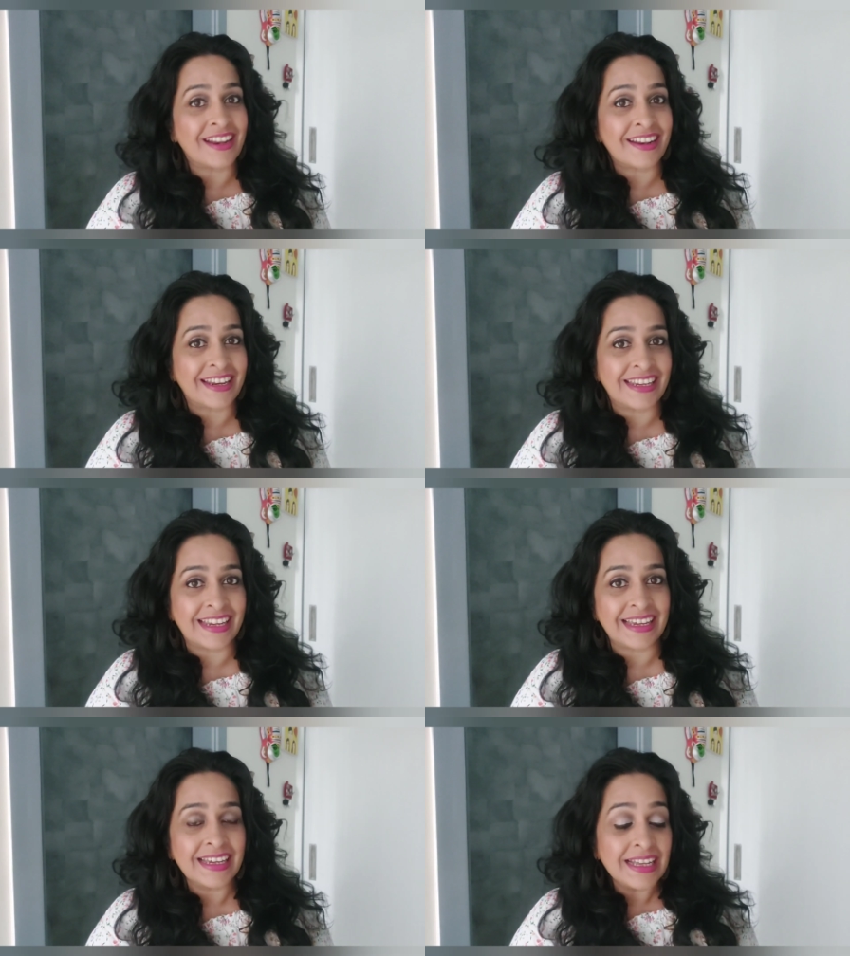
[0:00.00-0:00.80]
चेहरा रही
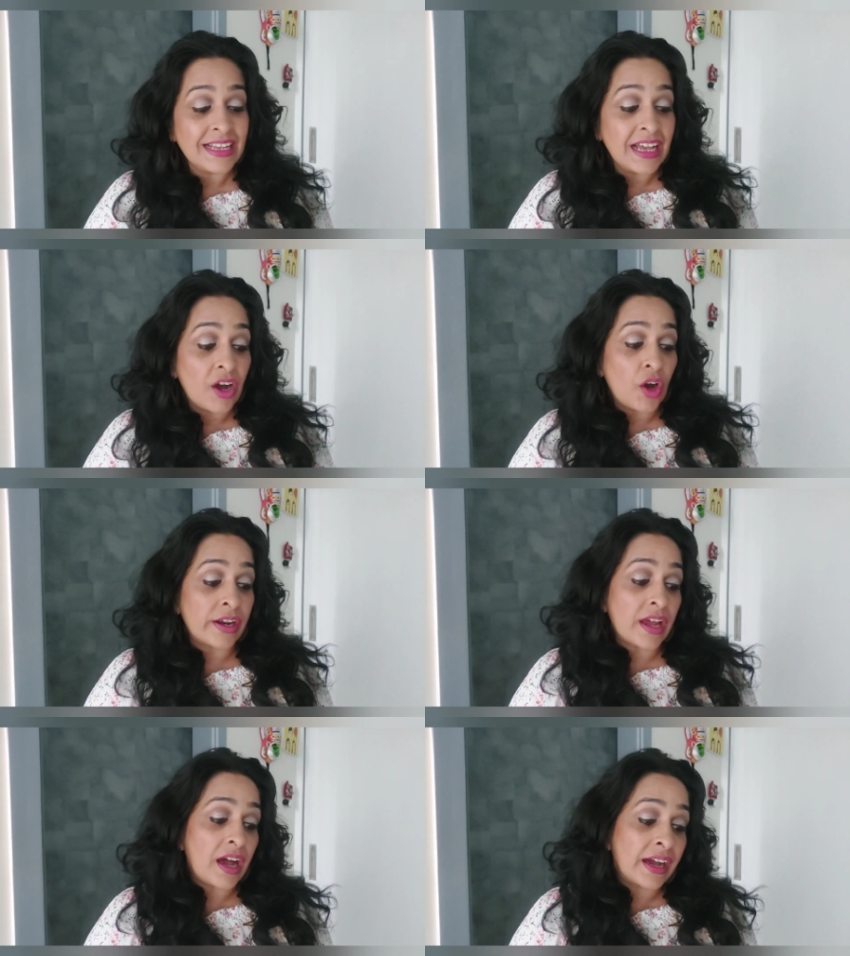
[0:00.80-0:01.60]
है
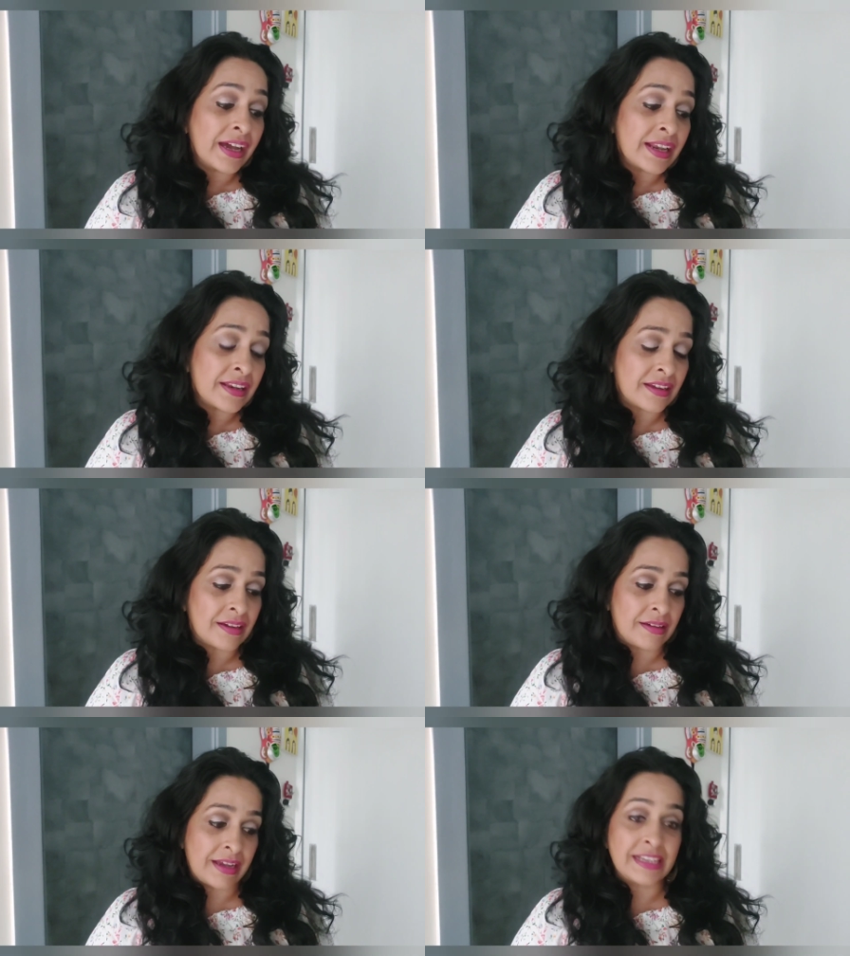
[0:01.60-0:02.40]
और अगर
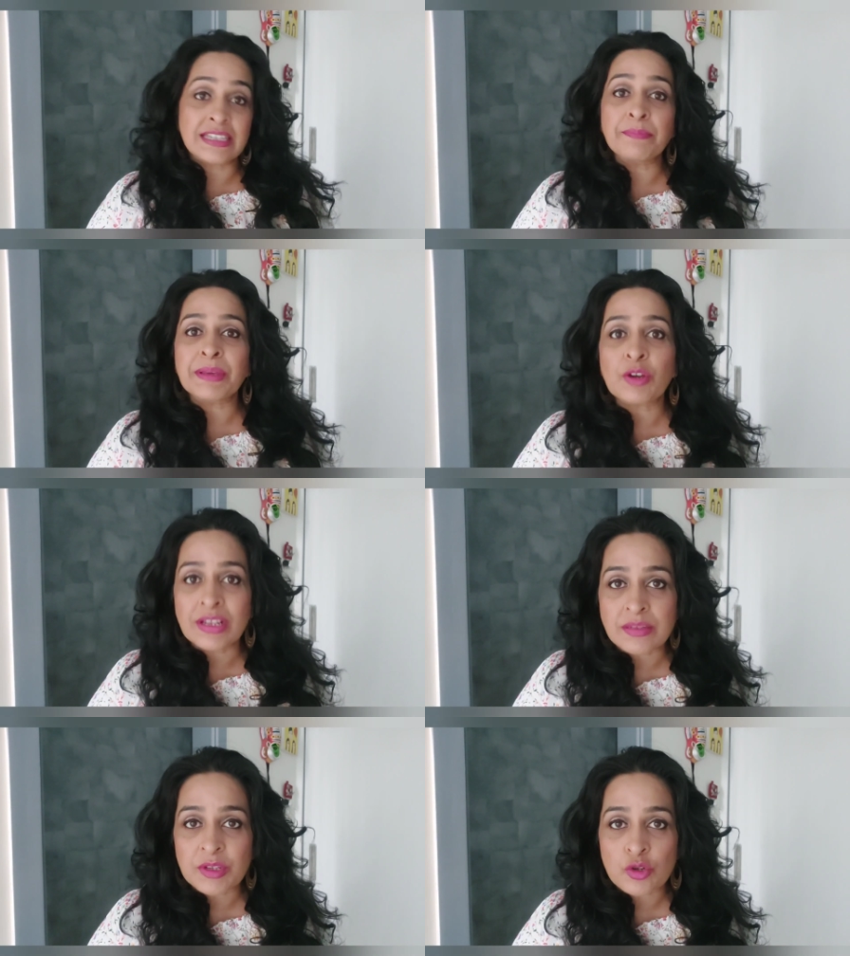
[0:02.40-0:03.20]
एस एम पी को
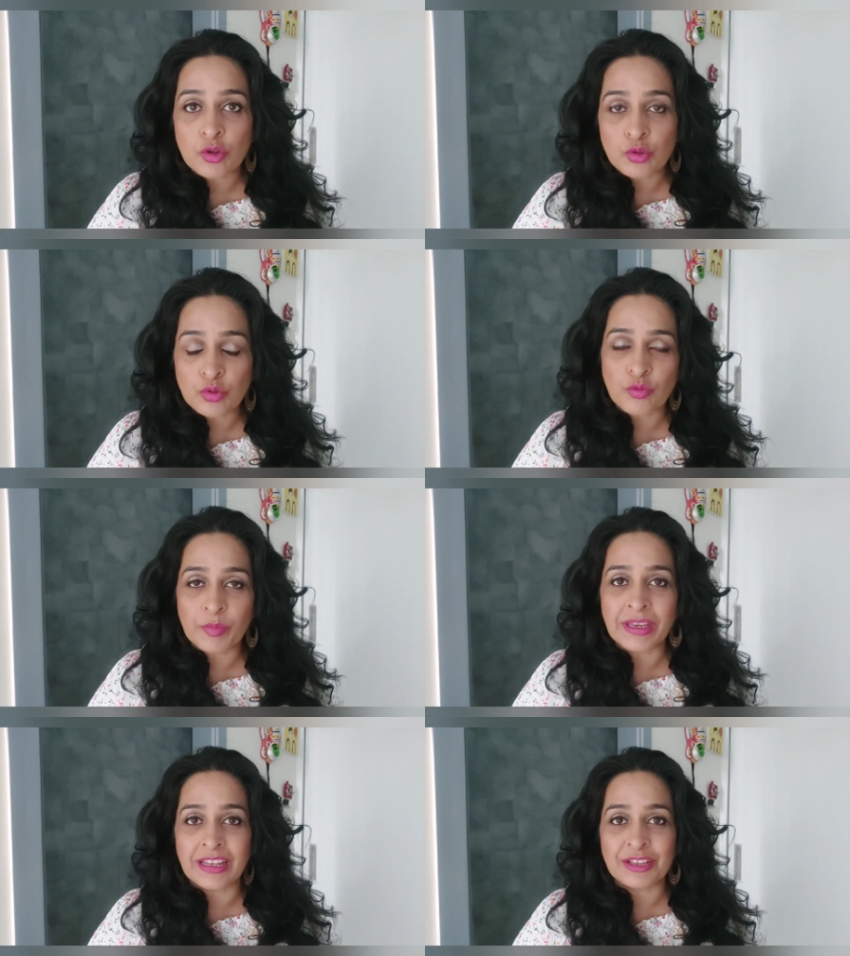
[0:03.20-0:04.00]
ऐसे में छोड़ तो वो
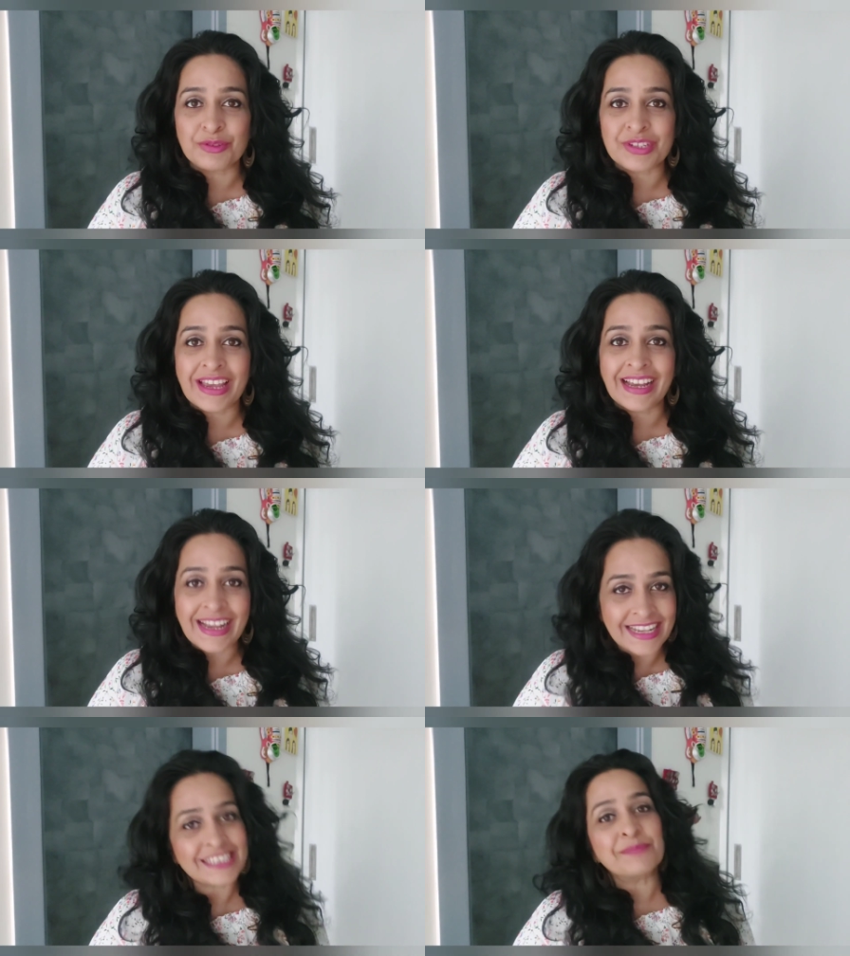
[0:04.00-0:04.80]
भी गलत हो जाएगा
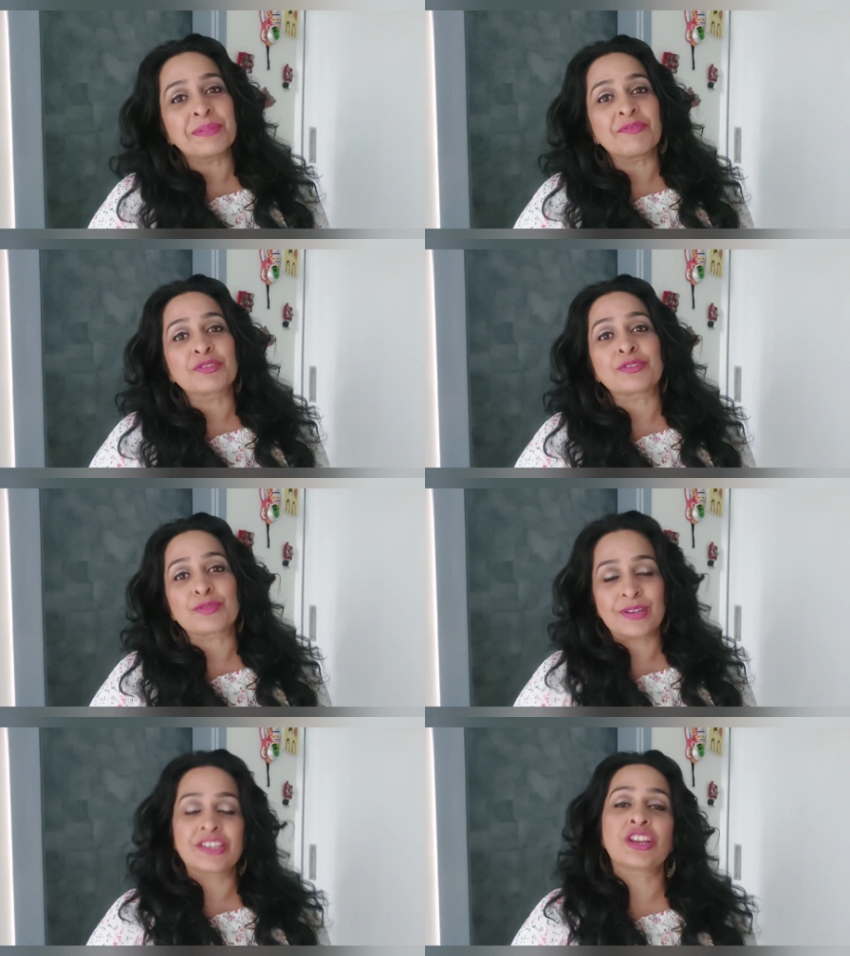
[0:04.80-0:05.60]
एस एम पी वॉज
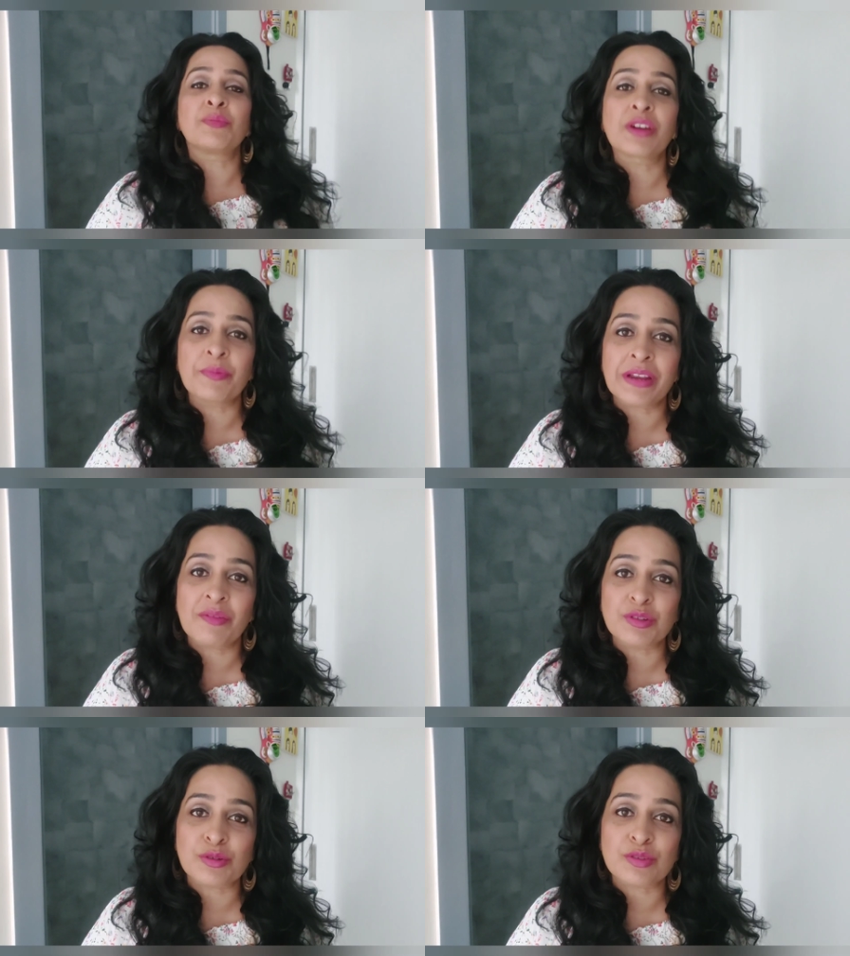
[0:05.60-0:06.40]
ऑल्सो शनमुखा प्रिया
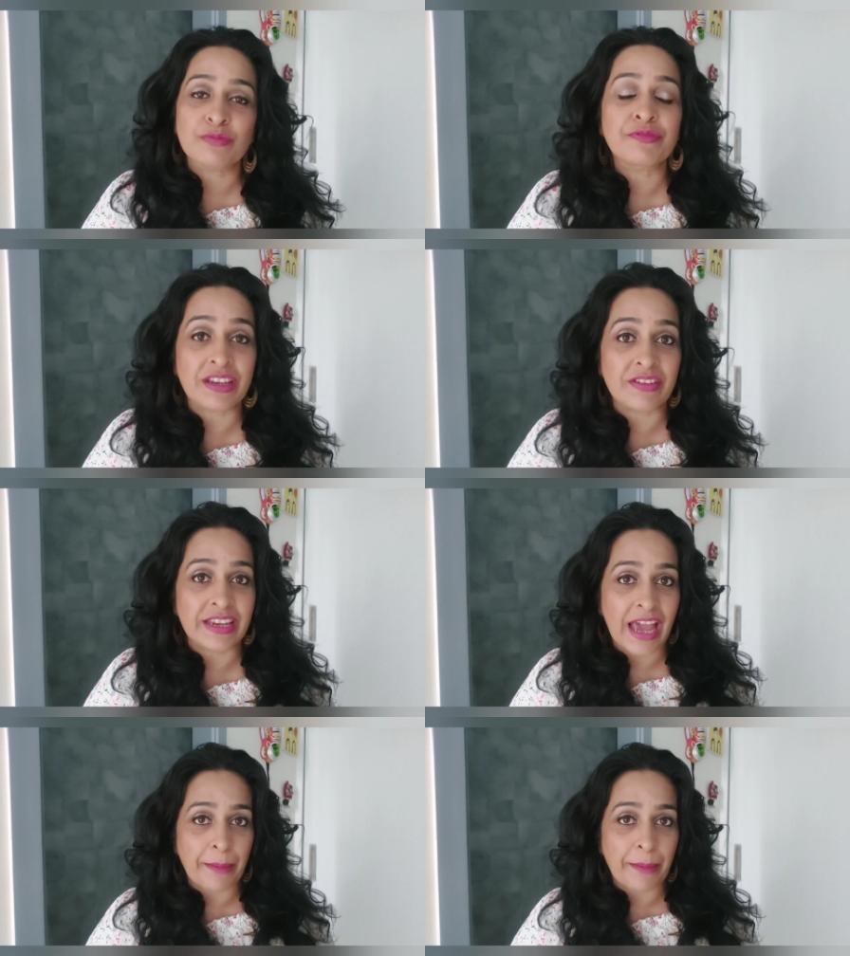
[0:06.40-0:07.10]
वॉज ऑल्सो वेरी वेरी